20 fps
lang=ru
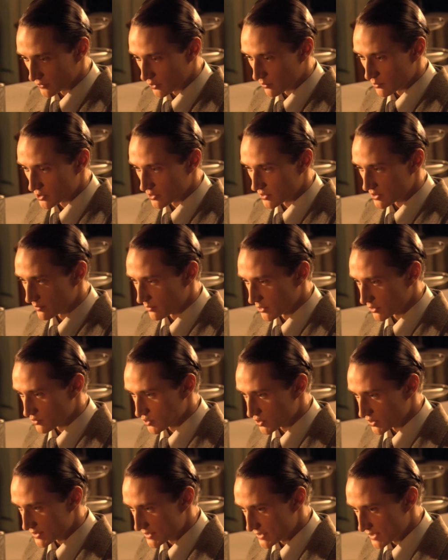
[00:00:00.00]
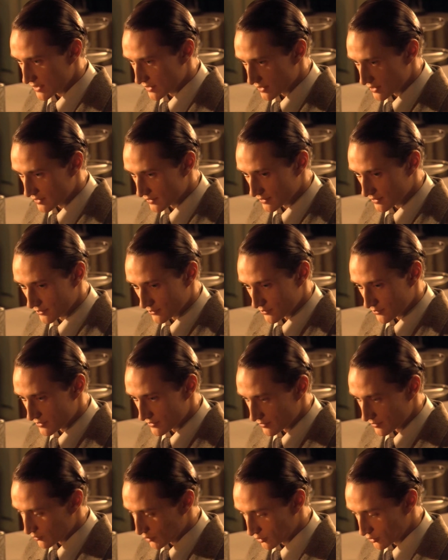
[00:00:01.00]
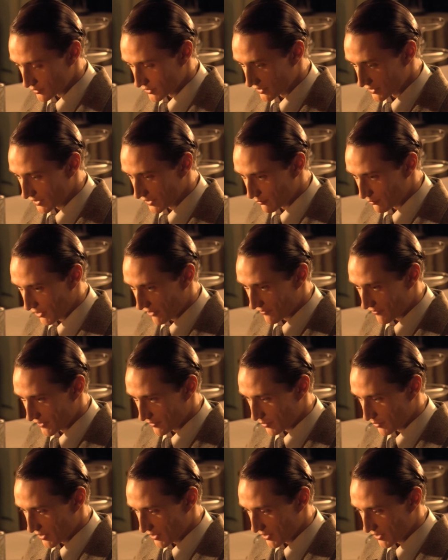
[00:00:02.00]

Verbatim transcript: в том, что тебе нужны деньги. Люди могут это неправильно